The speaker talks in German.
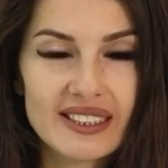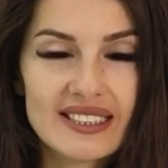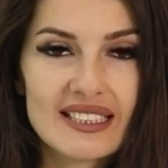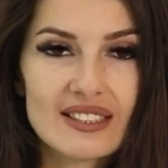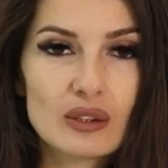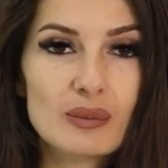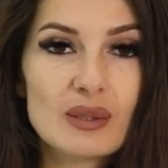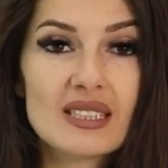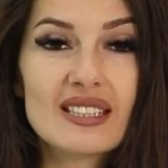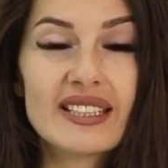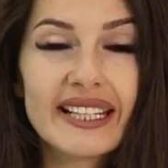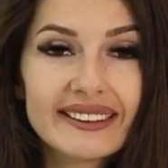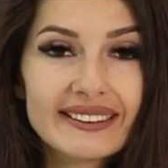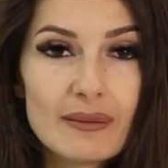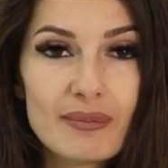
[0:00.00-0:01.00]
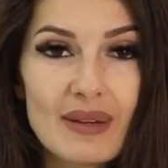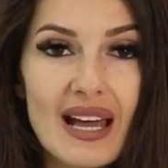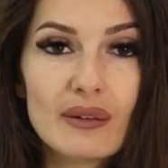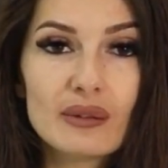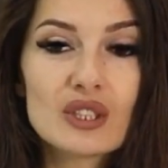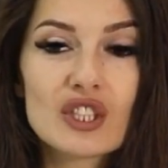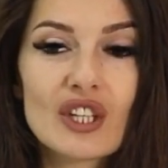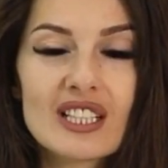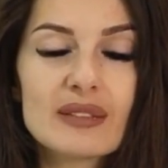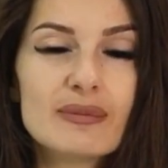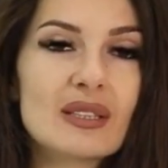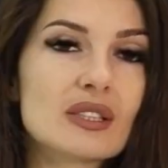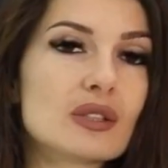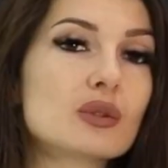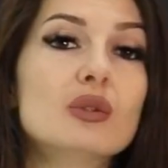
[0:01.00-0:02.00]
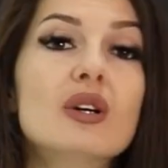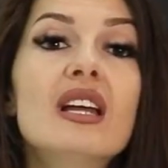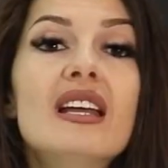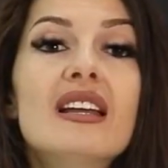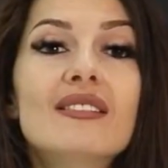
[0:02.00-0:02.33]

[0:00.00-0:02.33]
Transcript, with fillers: Das heißt, du bist direkt dabei und schaust mir zu,